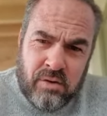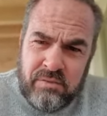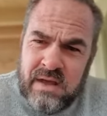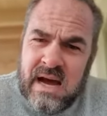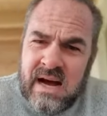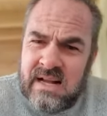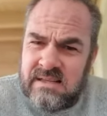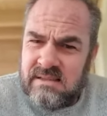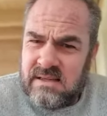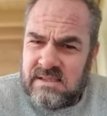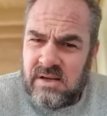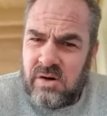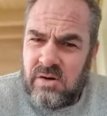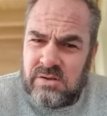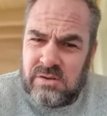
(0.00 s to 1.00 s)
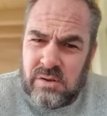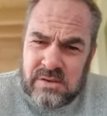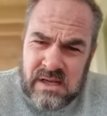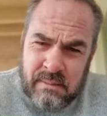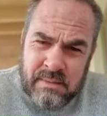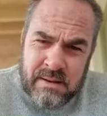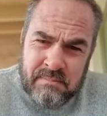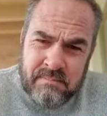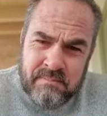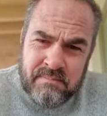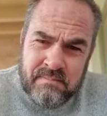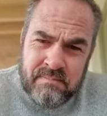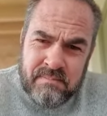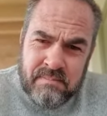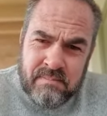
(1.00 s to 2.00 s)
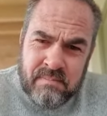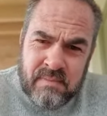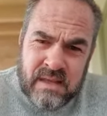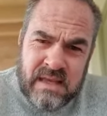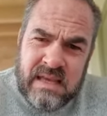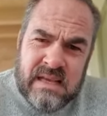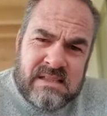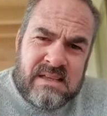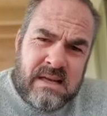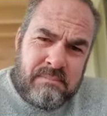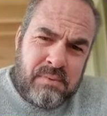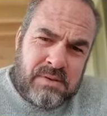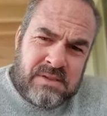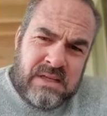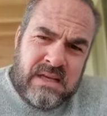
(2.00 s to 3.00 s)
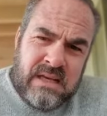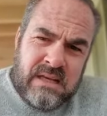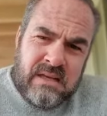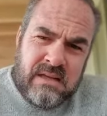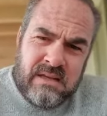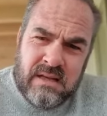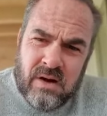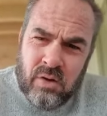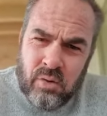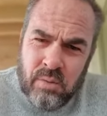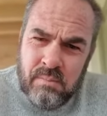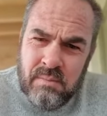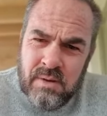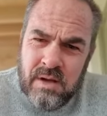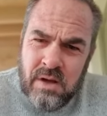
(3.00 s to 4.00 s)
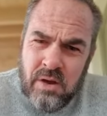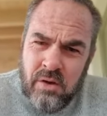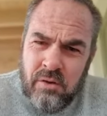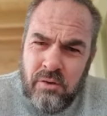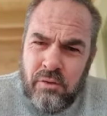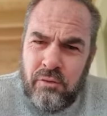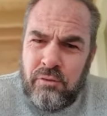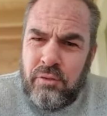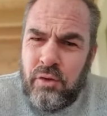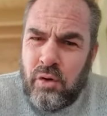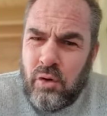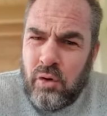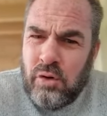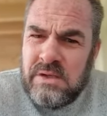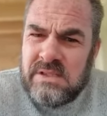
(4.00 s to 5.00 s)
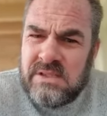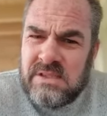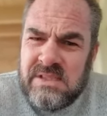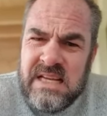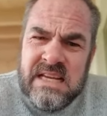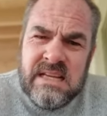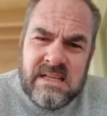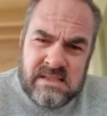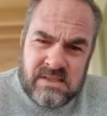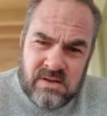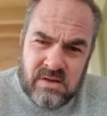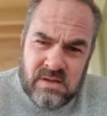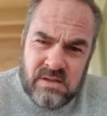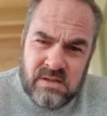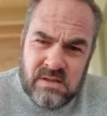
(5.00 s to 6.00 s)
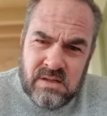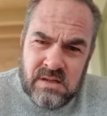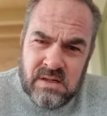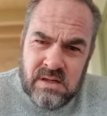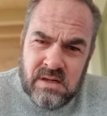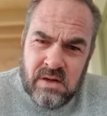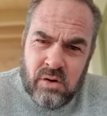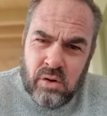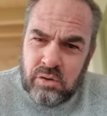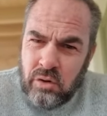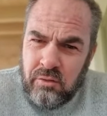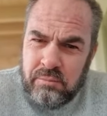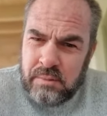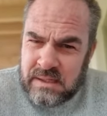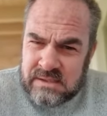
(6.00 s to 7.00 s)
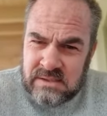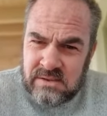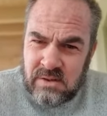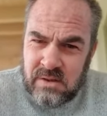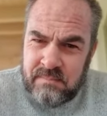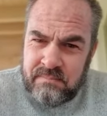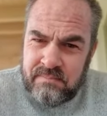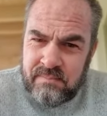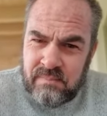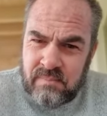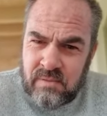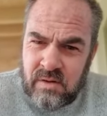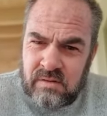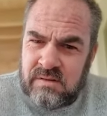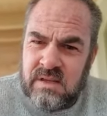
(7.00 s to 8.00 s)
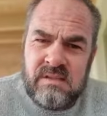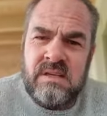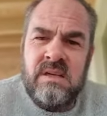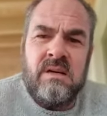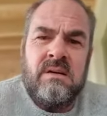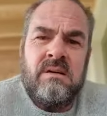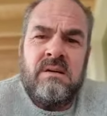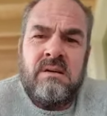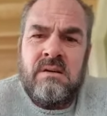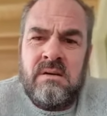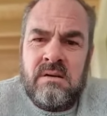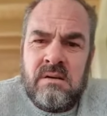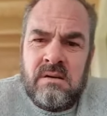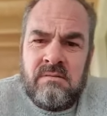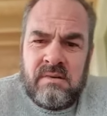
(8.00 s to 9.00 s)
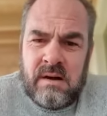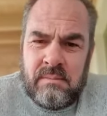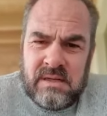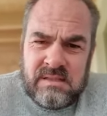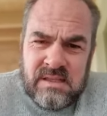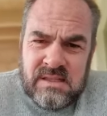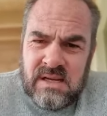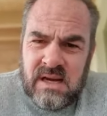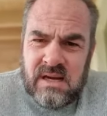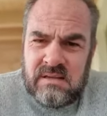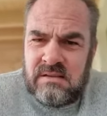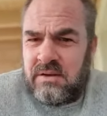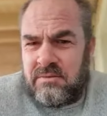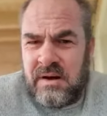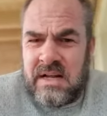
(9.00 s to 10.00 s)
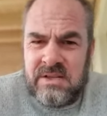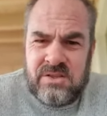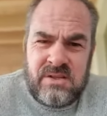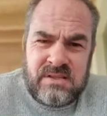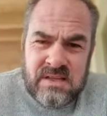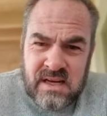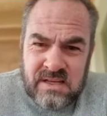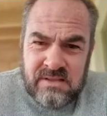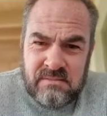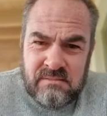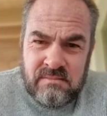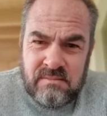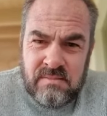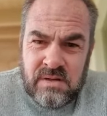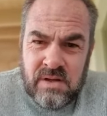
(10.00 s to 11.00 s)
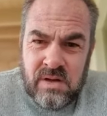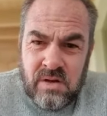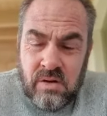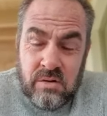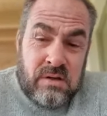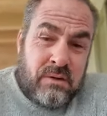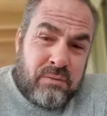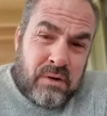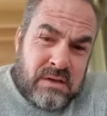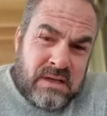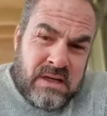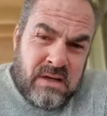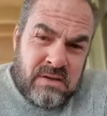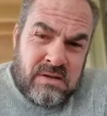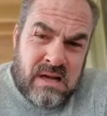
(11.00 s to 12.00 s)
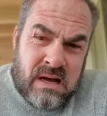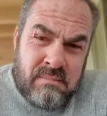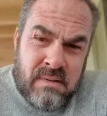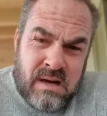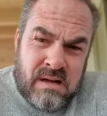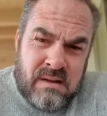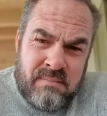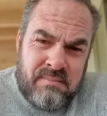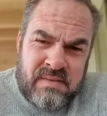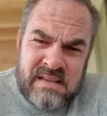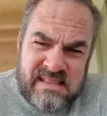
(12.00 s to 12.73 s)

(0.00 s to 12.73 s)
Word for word: Und wir halten es auch zusammen. Ihr seid bloß diejenigen, die da oben für uns dienen sollen und aufpassen sollen. Und das hier war mit Sicherheit das falsche Zeichen. Und das wollte ich hier und klar mal